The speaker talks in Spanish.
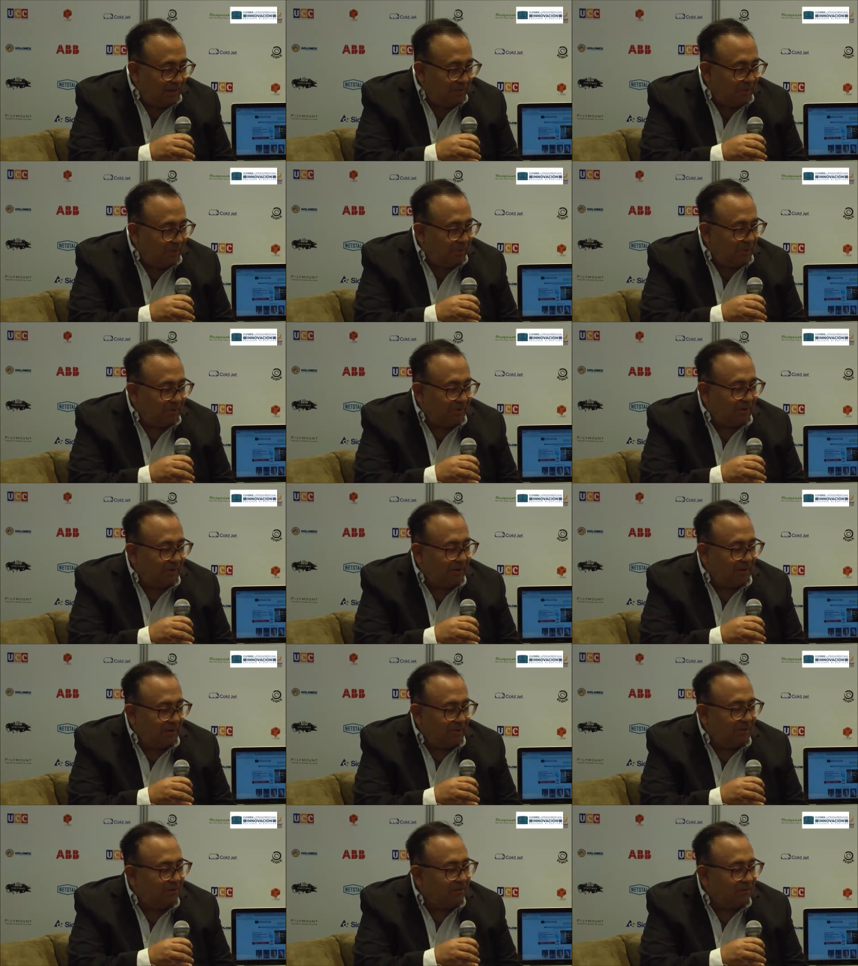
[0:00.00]
puede ser
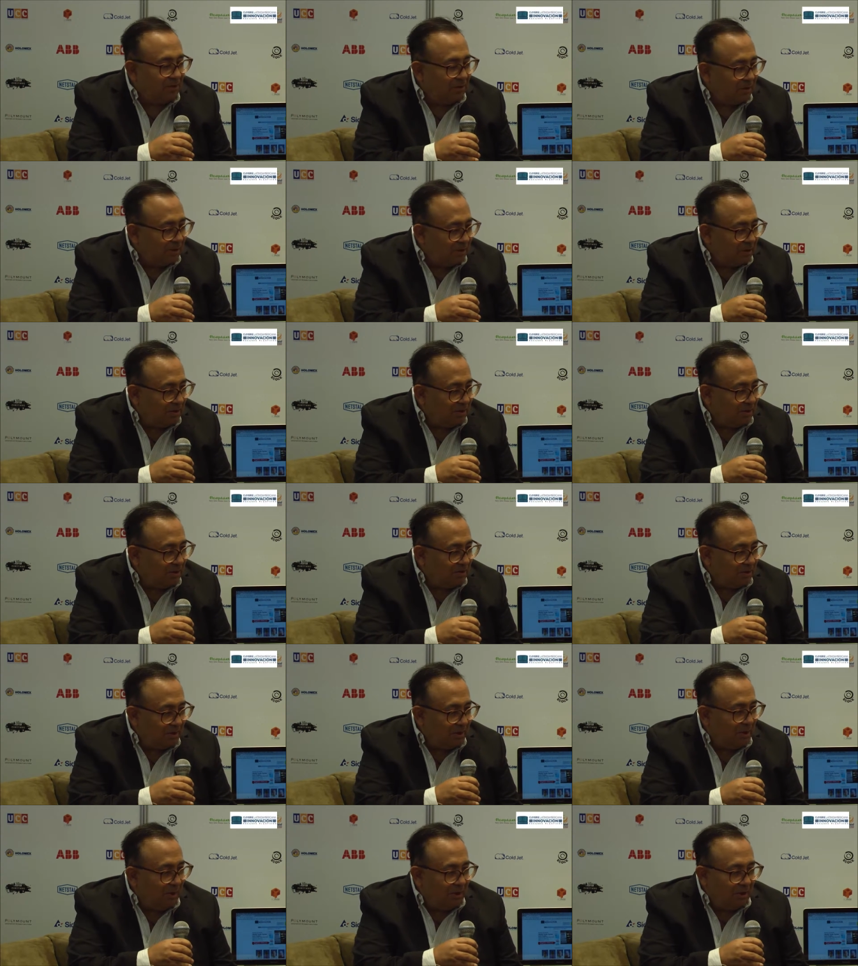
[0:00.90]
isotónicos,
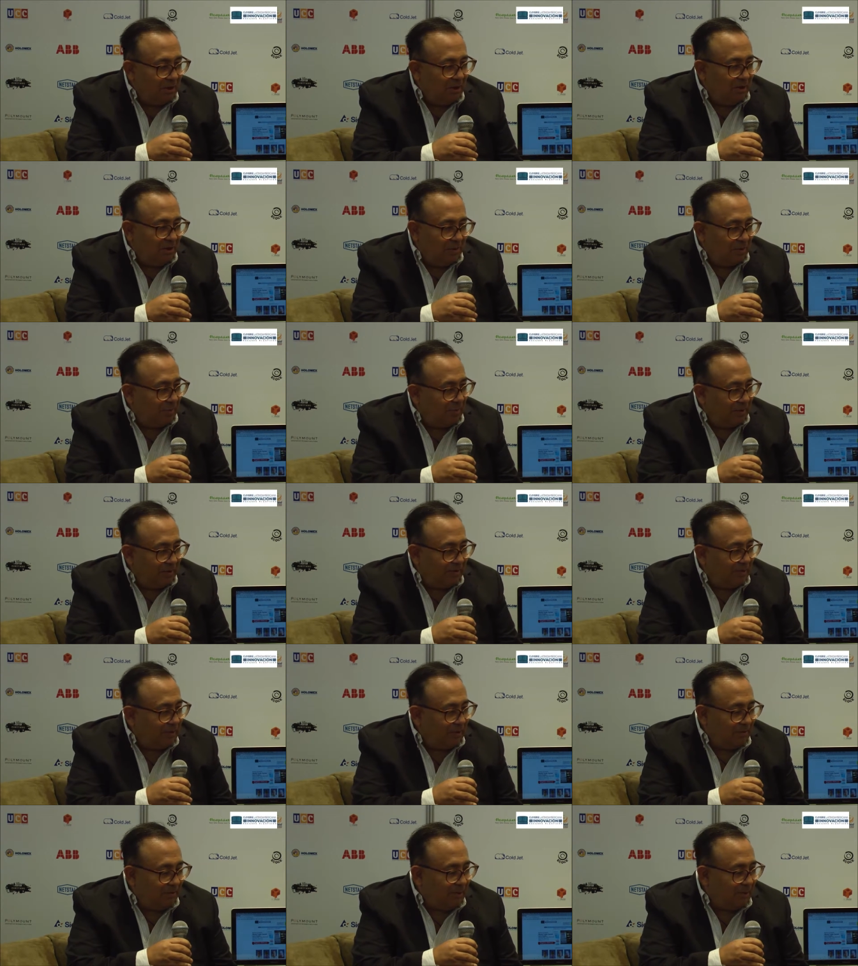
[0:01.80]
puede
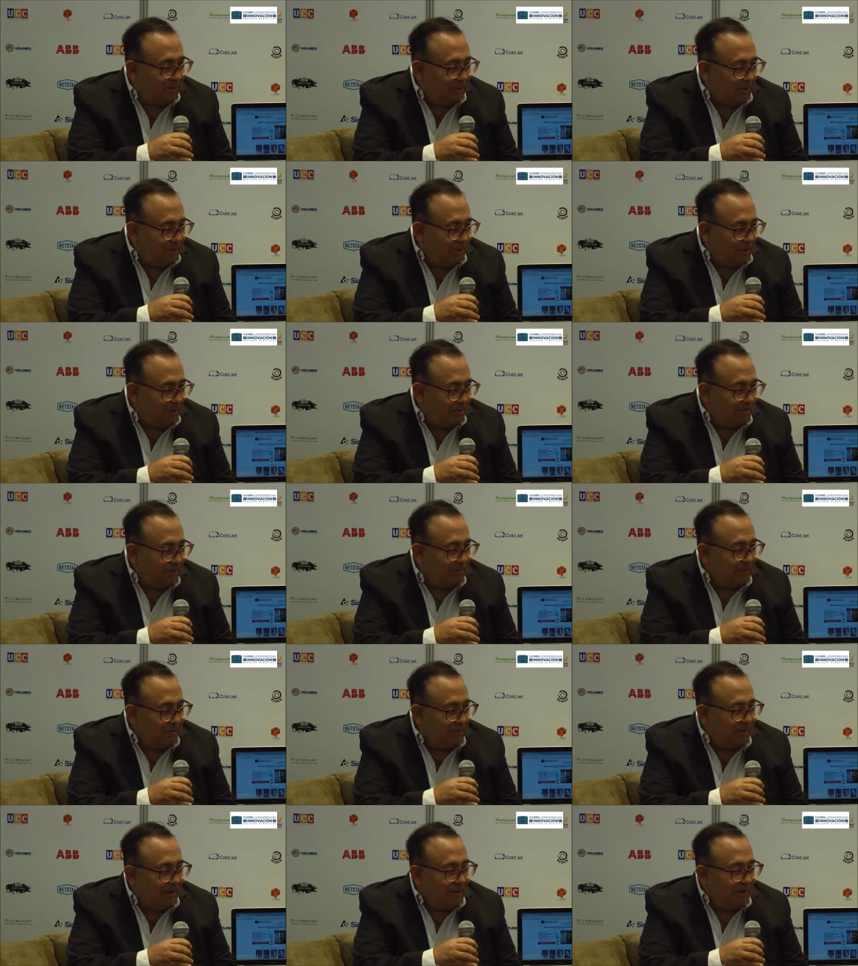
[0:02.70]
ser lo que tú quieras.